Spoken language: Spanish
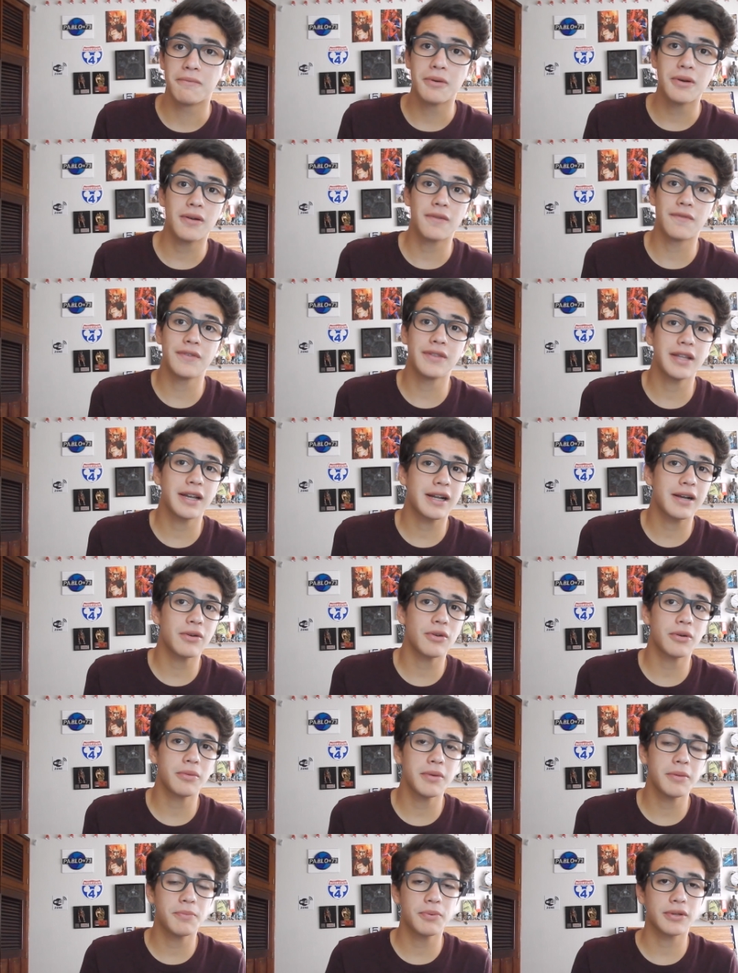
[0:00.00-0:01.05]
Bueno, al fin y al cabo
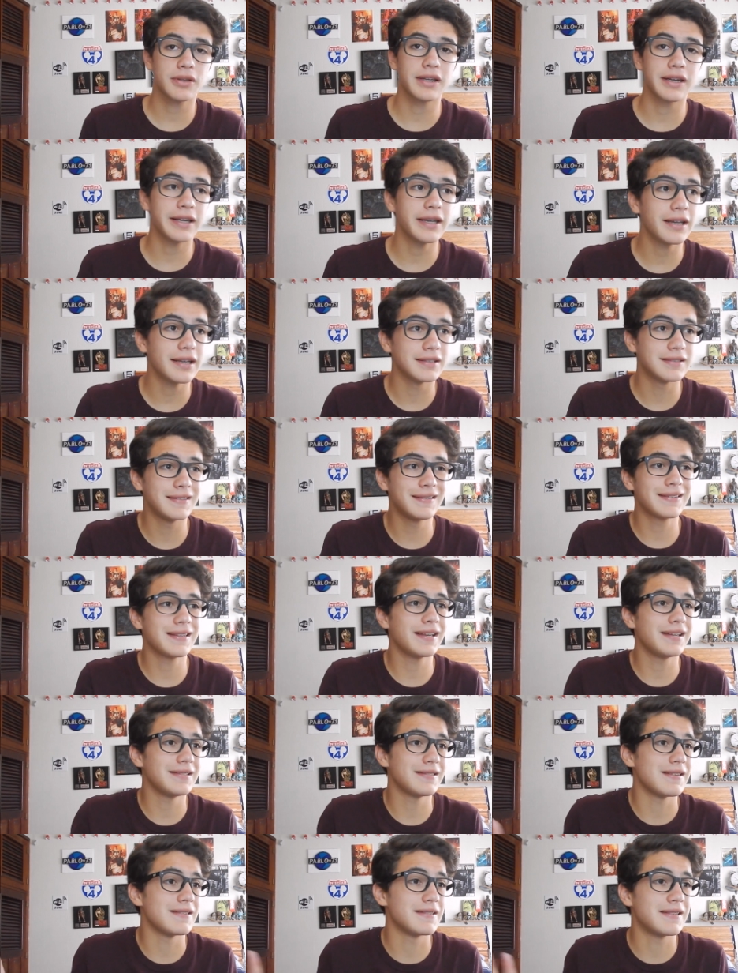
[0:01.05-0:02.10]
no me importaría decirte
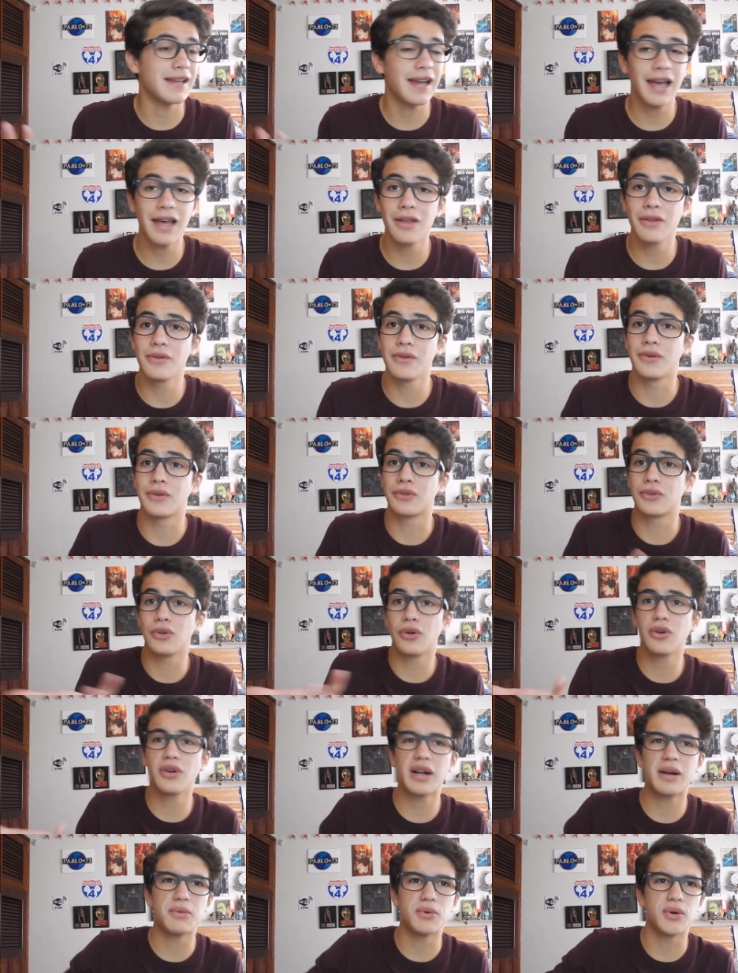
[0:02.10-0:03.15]
licenciado,
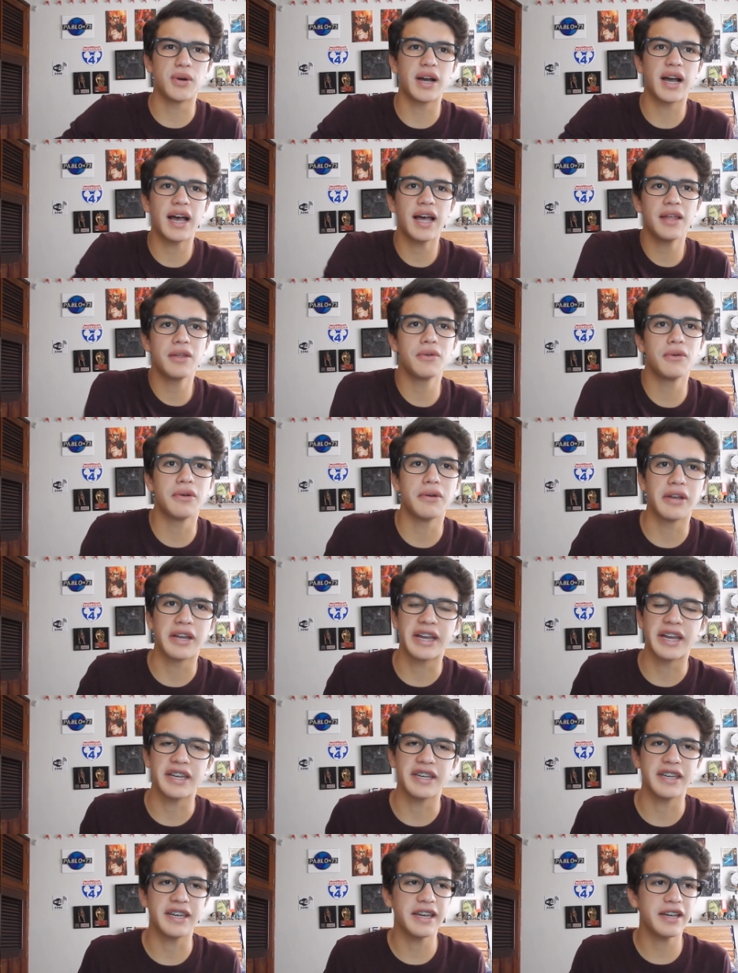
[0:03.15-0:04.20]
doctor, abogado,
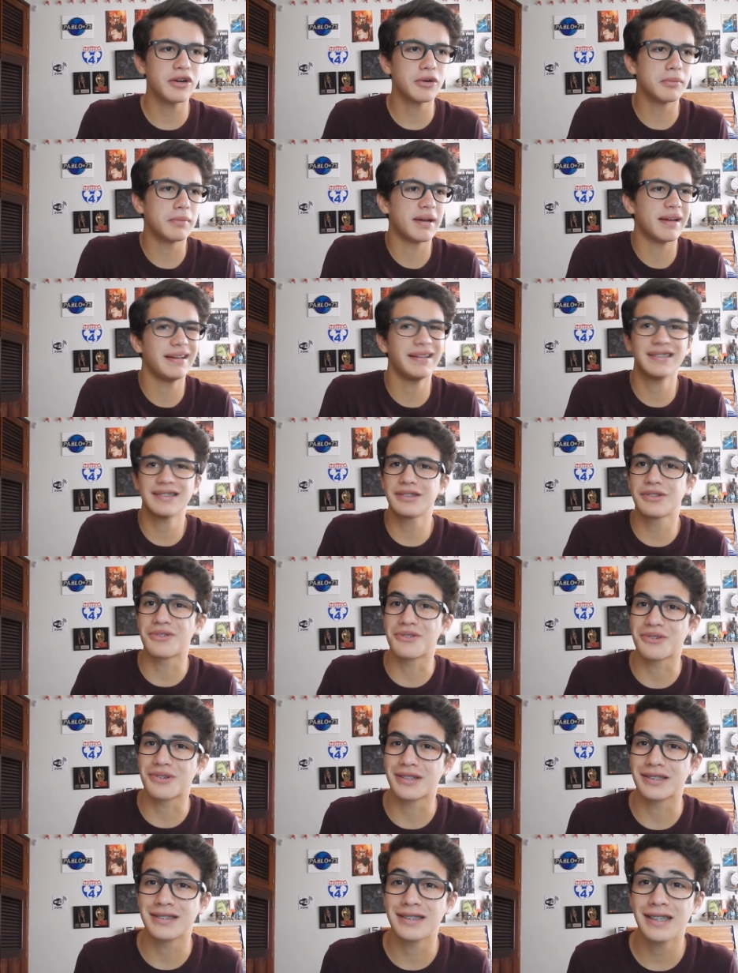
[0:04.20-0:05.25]
ingeniero, maestro,
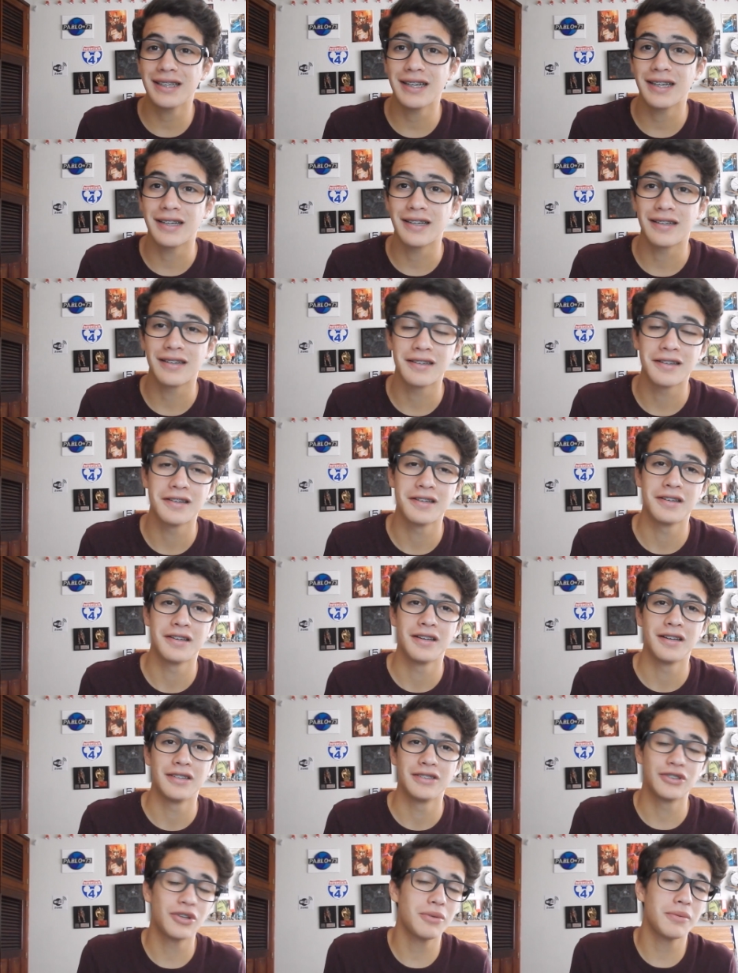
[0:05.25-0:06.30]
lo que sea.
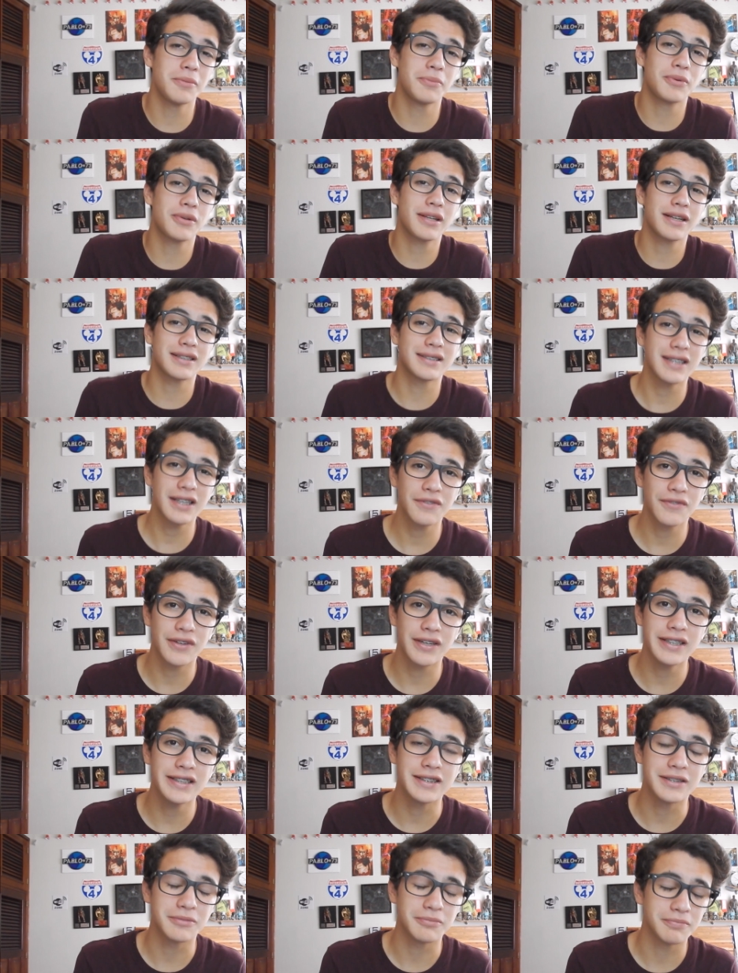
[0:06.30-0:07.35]
Solo me importa que seas
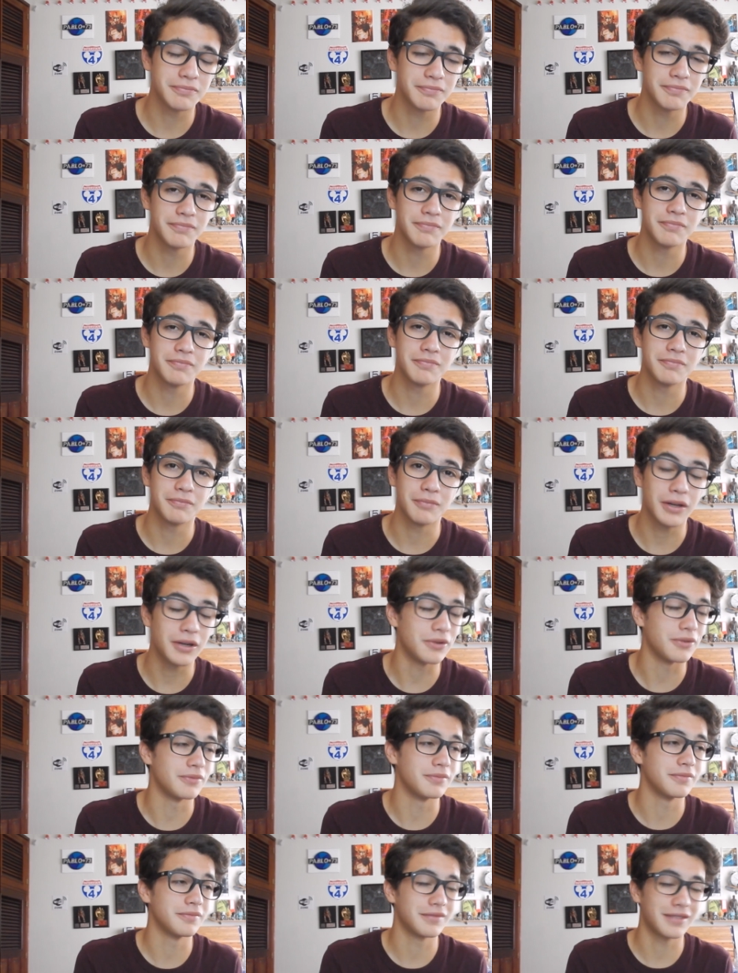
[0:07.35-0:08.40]
feliz.
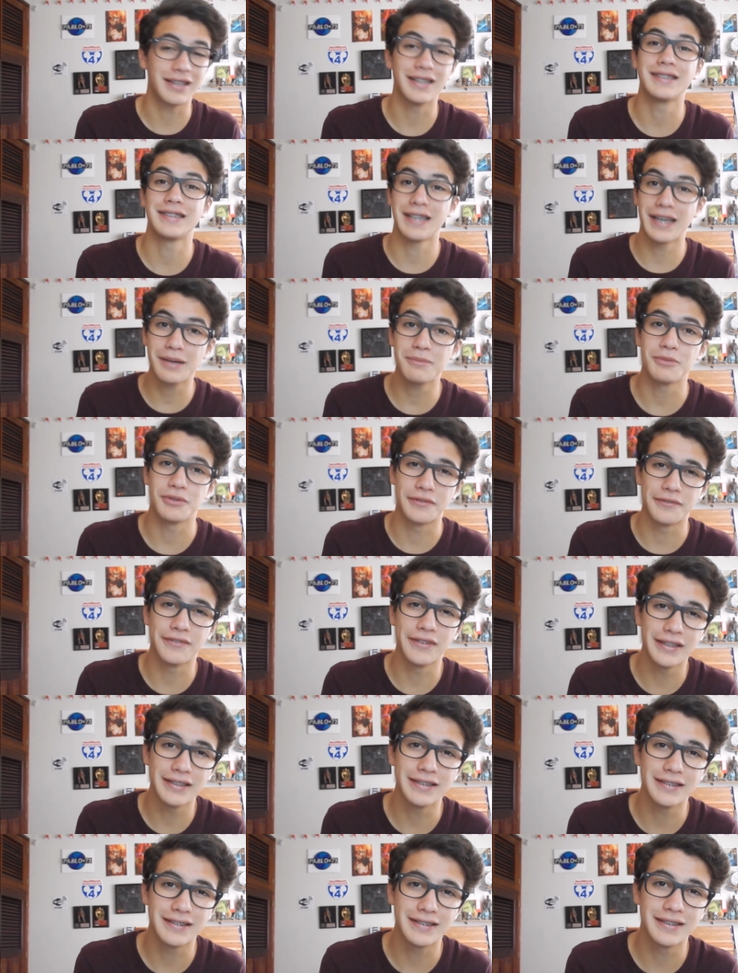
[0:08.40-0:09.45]
Bueno, que seamos
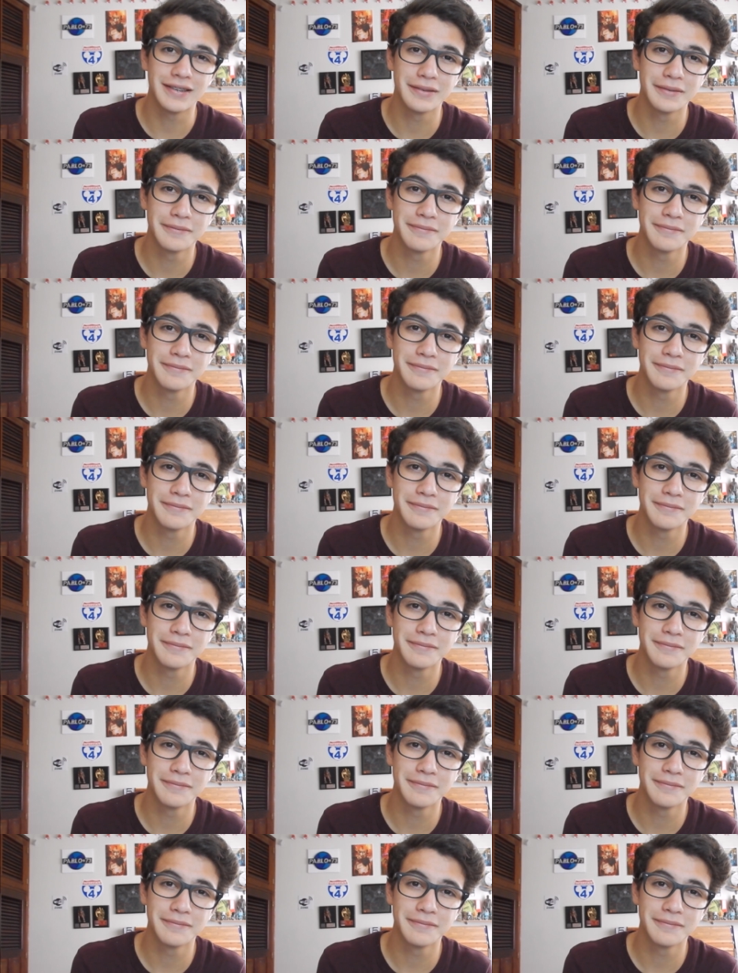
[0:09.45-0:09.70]
felices.